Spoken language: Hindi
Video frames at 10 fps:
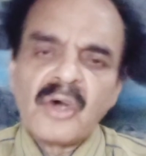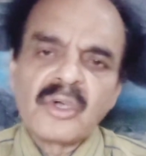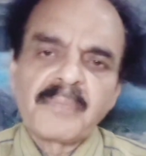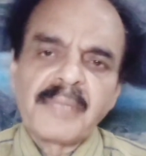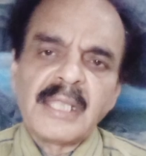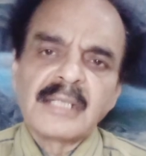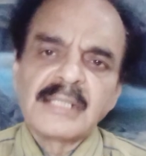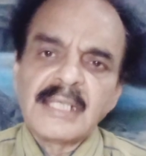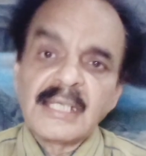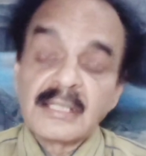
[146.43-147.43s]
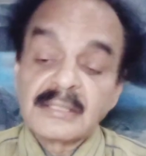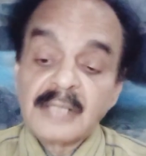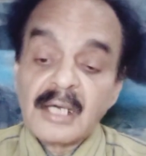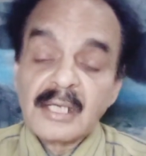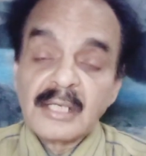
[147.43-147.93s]
और फिर ये
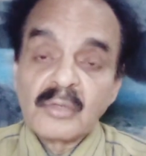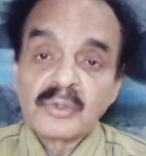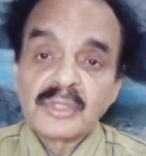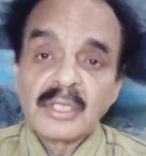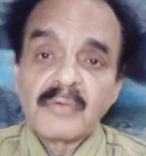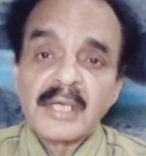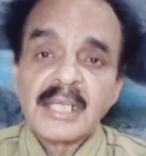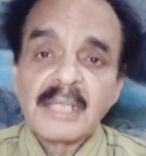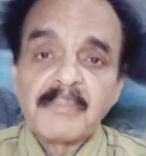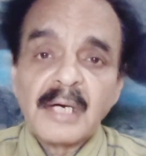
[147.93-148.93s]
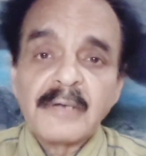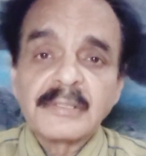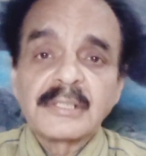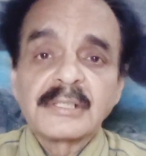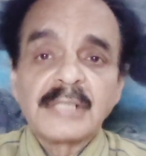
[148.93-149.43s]
सारे कुछ करवाने के
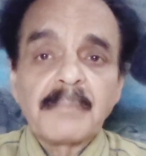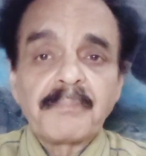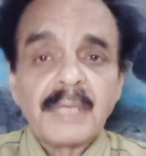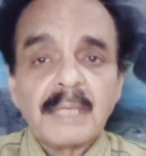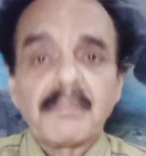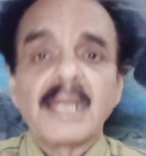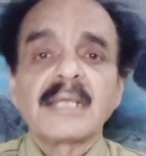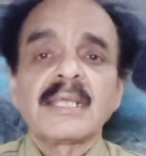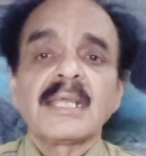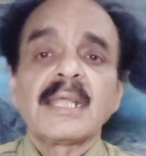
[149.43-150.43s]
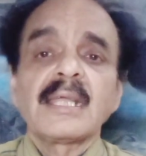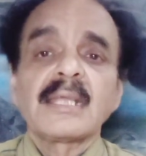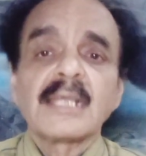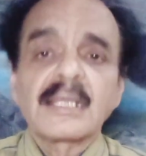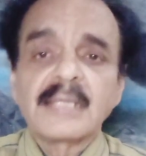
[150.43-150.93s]
बाद ये फिर बैठ गए हैं
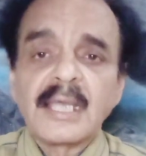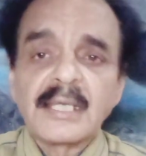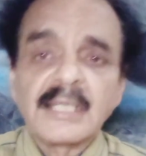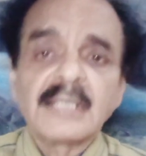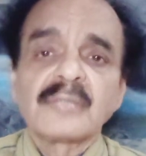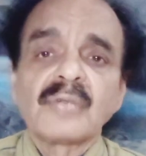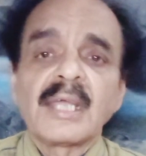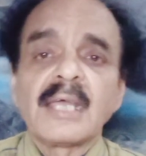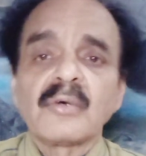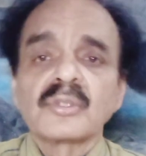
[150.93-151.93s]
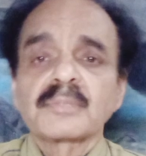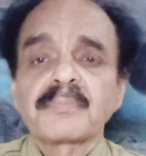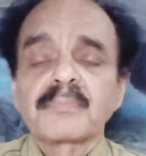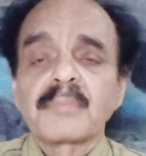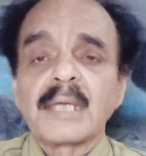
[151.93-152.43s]
एक तहरीर जो है उस
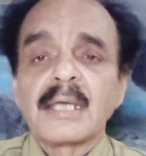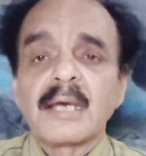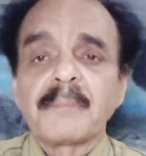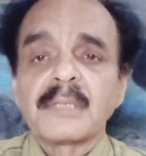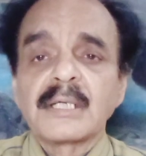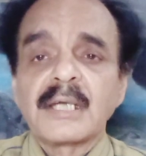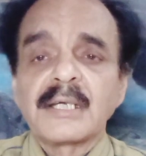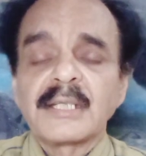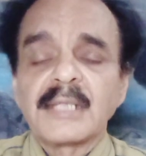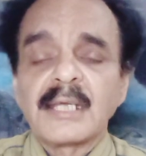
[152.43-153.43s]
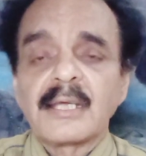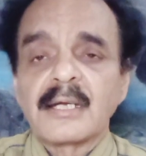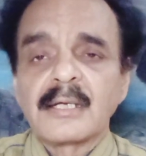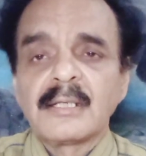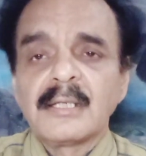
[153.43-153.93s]
पर अपनी गारंटी देकर
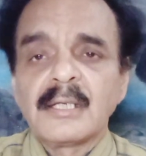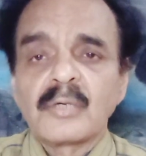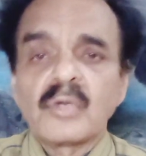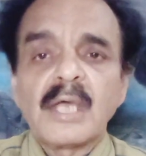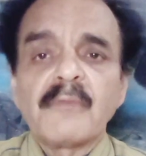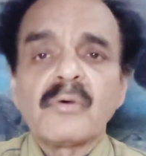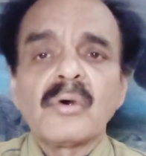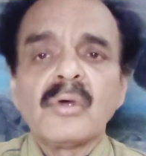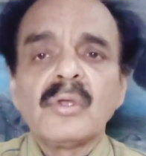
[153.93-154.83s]
गोया वो